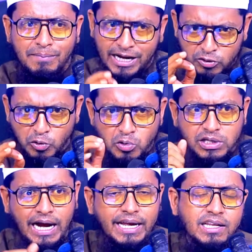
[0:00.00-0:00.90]
বা একটু রু
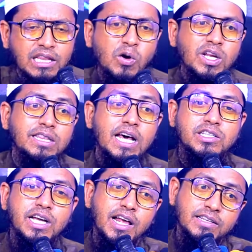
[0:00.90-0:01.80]
থাকে তাহলে
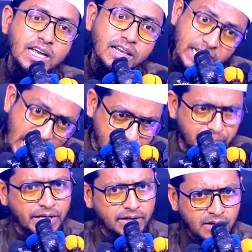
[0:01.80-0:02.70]
তার জানাজা
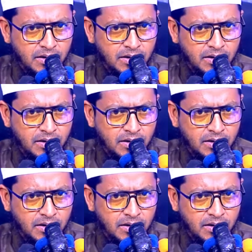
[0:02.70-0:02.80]
লাগবে